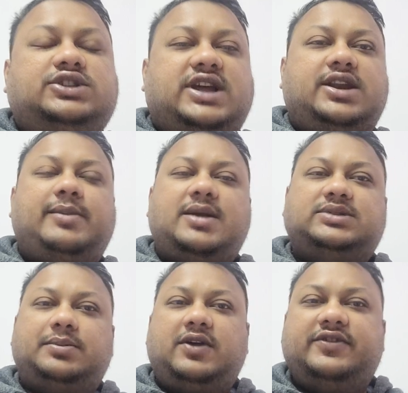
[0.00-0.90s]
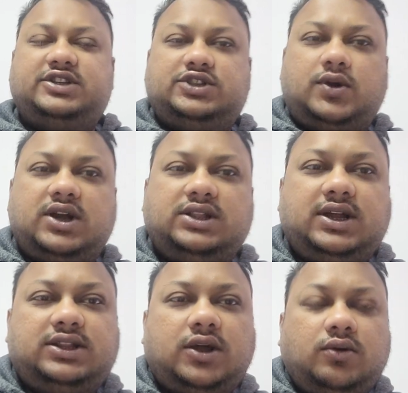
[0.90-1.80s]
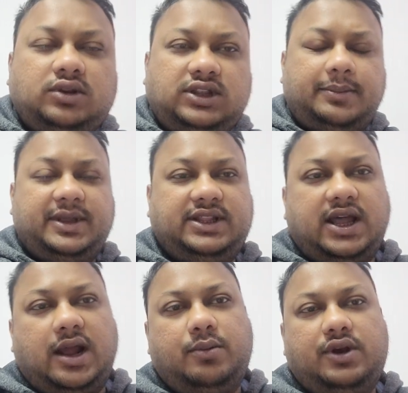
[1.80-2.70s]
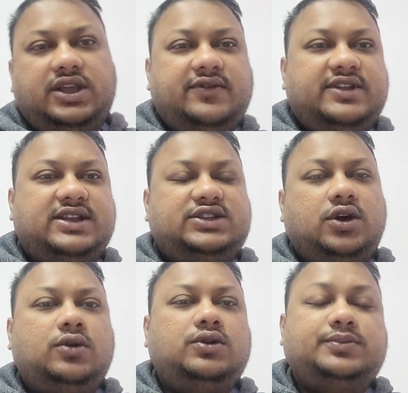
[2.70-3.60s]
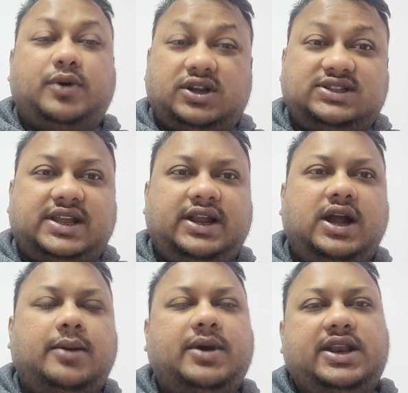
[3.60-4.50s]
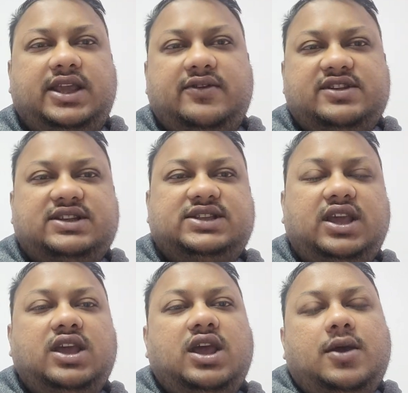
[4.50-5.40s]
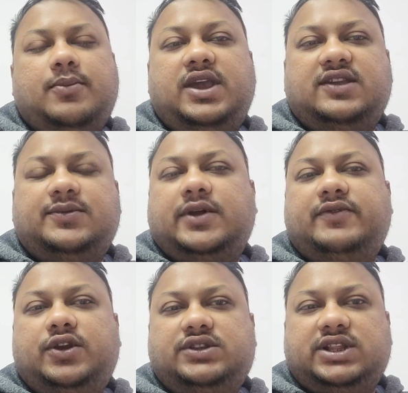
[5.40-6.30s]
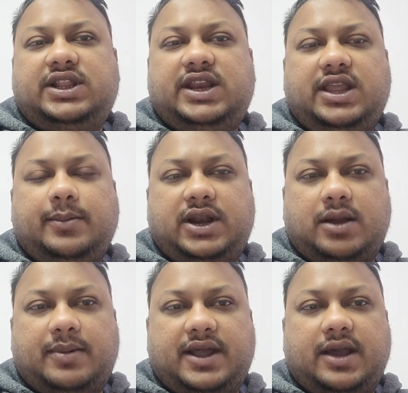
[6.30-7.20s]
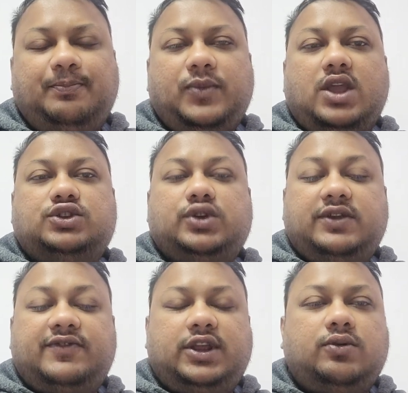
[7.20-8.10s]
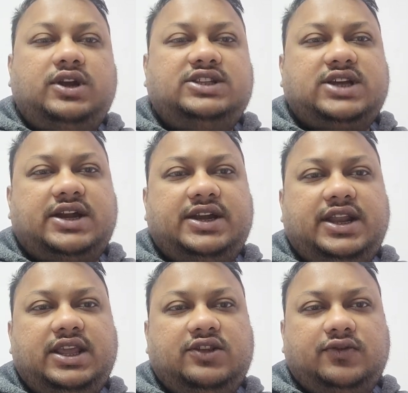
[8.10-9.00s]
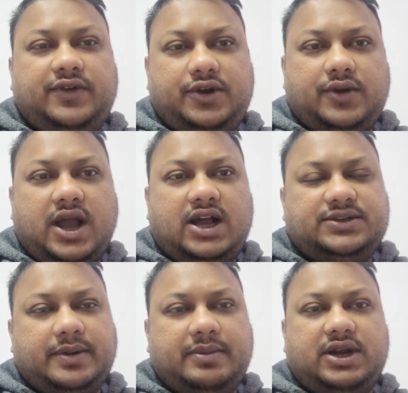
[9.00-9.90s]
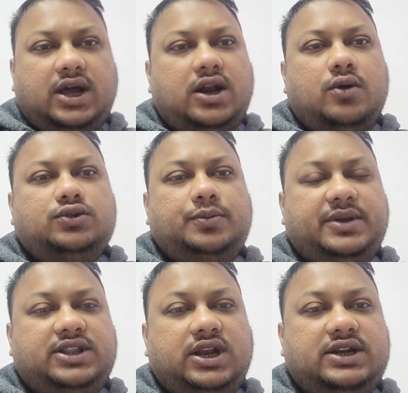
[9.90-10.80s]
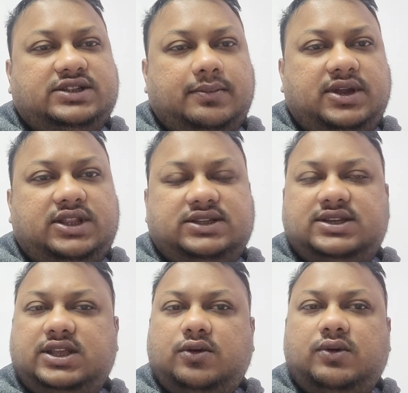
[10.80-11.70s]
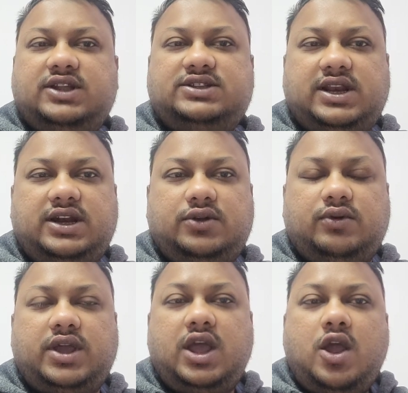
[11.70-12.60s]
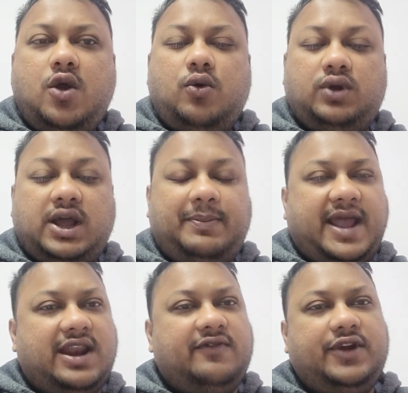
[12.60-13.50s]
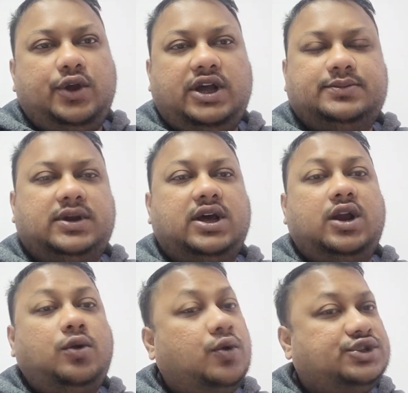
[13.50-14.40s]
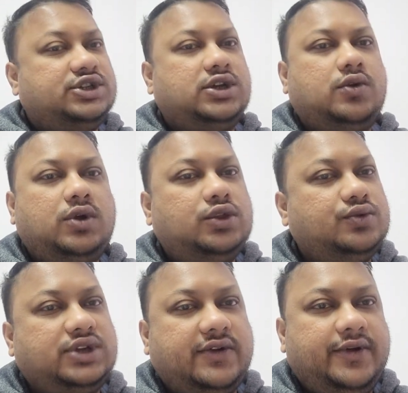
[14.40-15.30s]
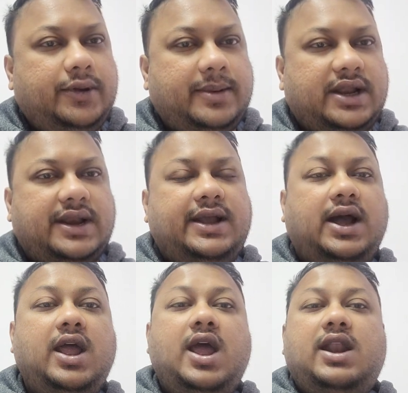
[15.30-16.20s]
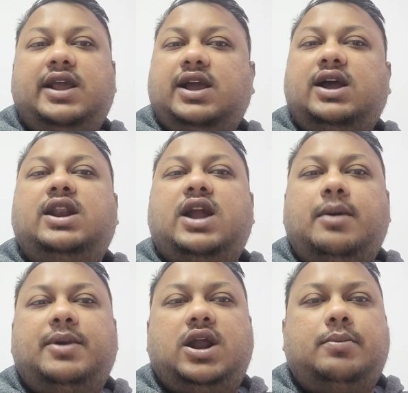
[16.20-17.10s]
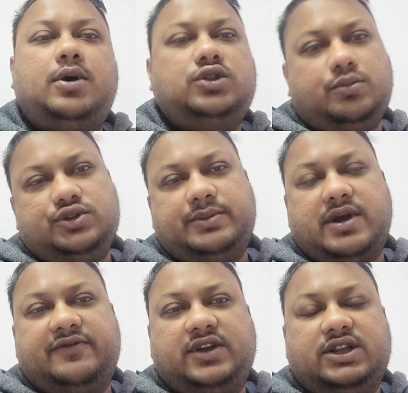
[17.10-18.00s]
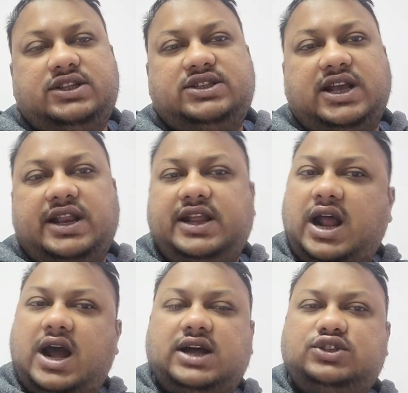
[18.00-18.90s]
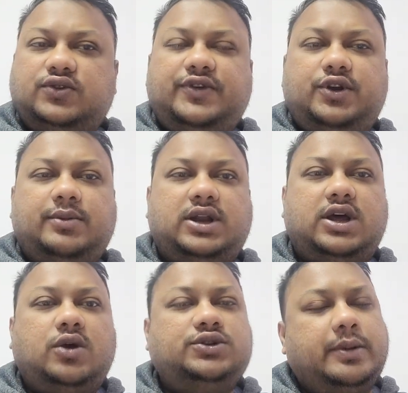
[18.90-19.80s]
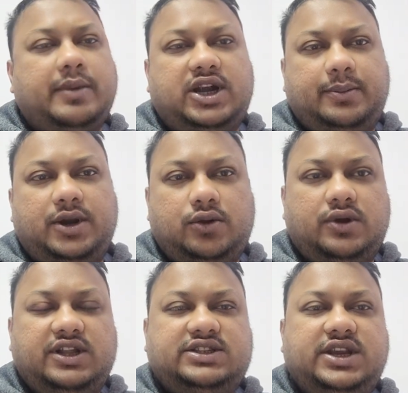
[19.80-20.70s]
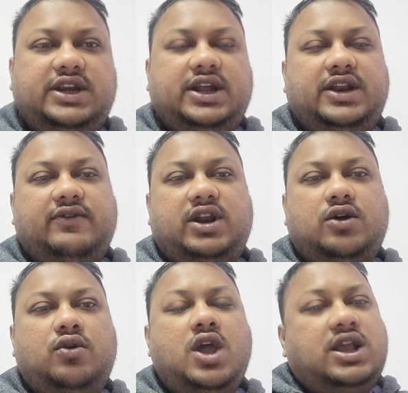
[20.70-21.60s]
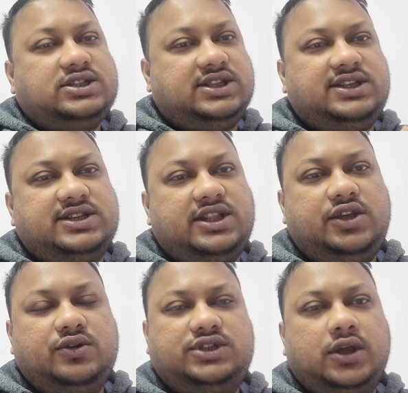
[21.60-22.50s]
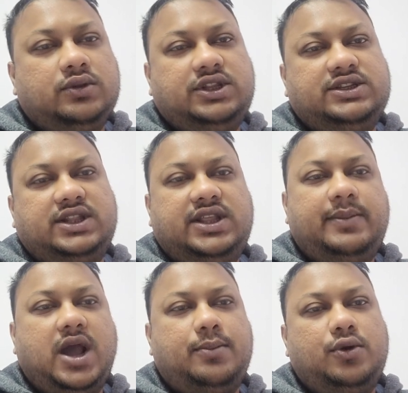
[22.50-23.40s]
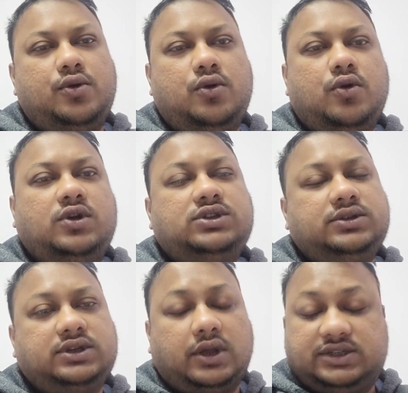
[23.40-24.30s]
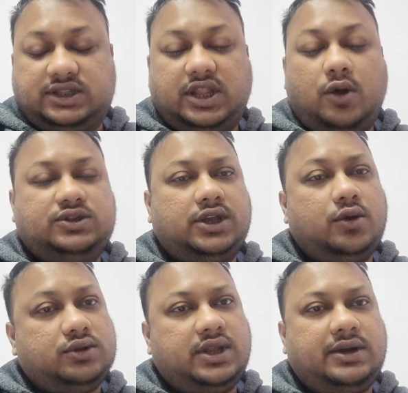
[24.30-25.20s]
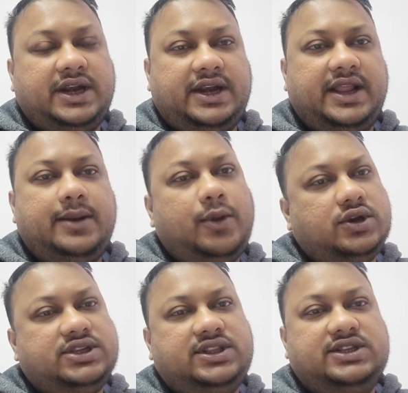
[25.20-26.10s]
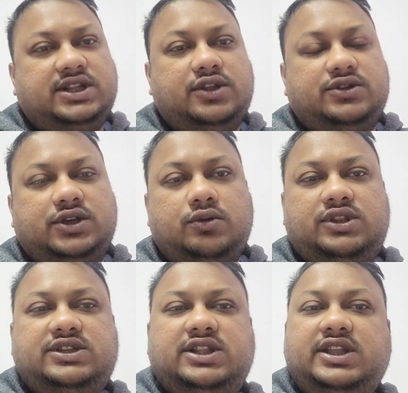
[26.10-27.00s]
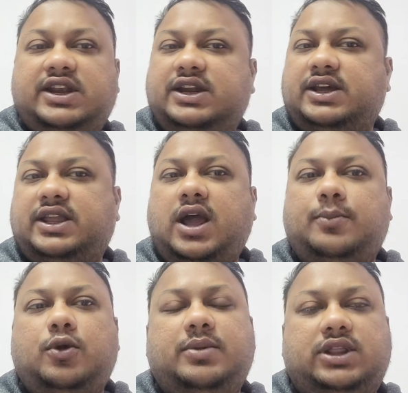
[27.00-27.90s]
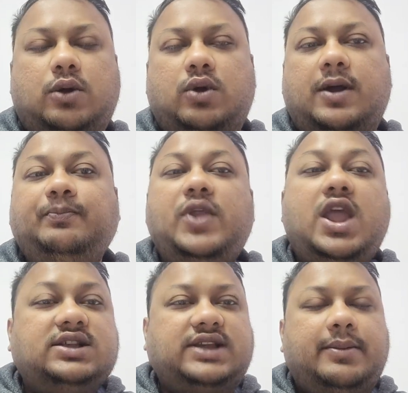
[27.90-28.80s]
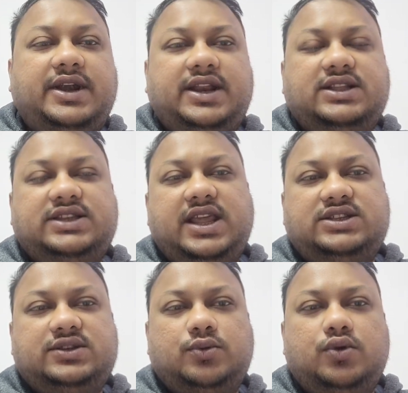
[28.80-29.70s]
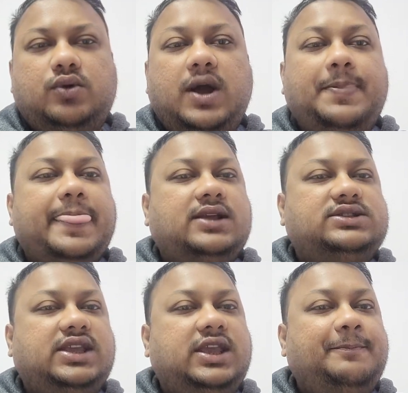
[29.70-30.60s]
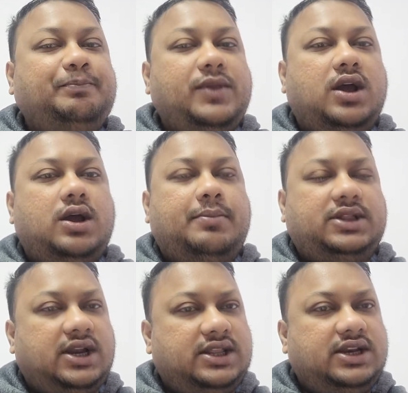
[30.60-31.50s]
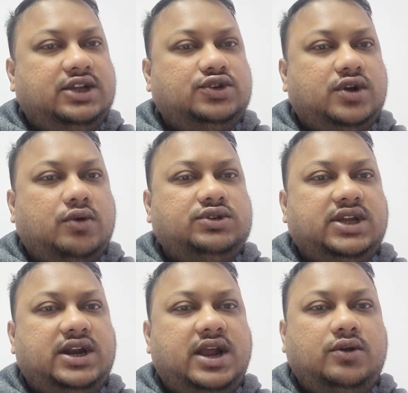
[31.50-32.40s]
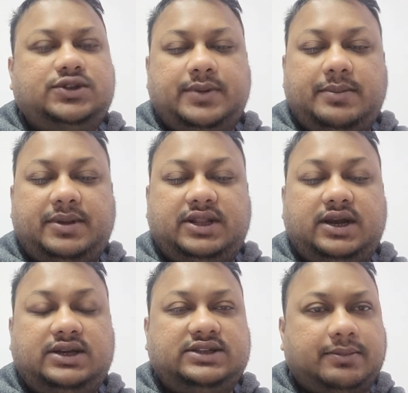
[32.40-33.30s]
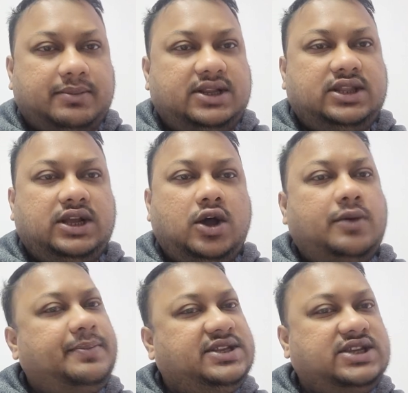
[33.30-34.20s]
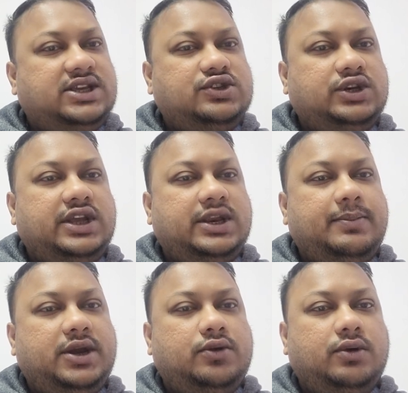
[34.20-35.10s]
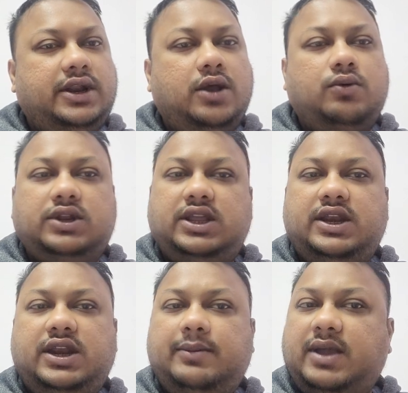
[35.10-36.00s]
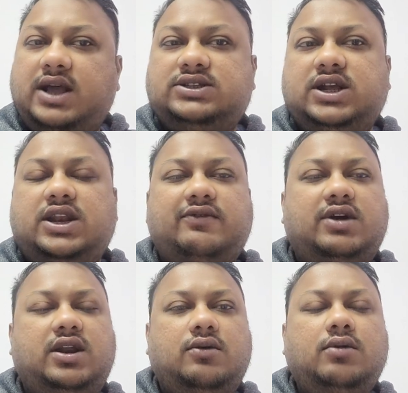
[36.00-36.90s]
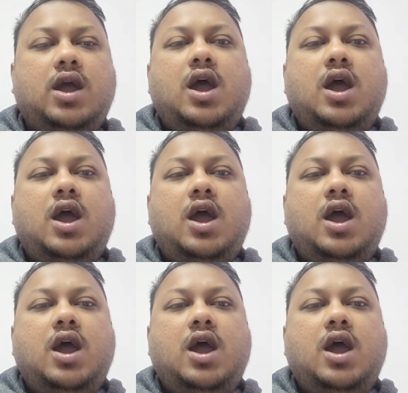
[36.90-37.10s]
तो चैनल में आप सबका फिर से स्वागत करता हूँ तबीयत खराब होने की वजह से और कुछ बहुत सारे काम आने की वजह से मैं इस बार वीडियो जल्दी नहीं बना पाया जो ये फ्री कुंडली चार्ट रीडिंग की जो वीडियो है आज मैं बना रहा हूँ जो 15 दिसंबर तक जिनकी कुंडली सिलेक्ट हुई है उनका पहला वीडियो आज बना रहा हूँ कोशिश करूँगा दूसरा वीडियो बनाने का लेकिन अगर ना बना पाऊँ तो मुझे माफ़ कर दीजिएगा लेकिन आज जो वीडियो बना रहा हूँ उसमें मल्टीपल कुंडली रीड करने वाला हूँ जितनी जल्दी हो सके उतनी जल्दी मैं आप लोगों को जितना हो सके उतना डिटेल में और जितनी जल्दी हो सके उतनी जल्दी रीड करके आपको बताऊंगा साइमल्टेनियसली एक चीज़ बोलूँगा जो कि पंद्रह दिन का जो राउंड चल रहा है उसमें पंद्रह दिसंबर तक का और पीछे की जिनकी रिपीट कुंडली है उनकी रीडिंग मैं आज करने वाला हूँ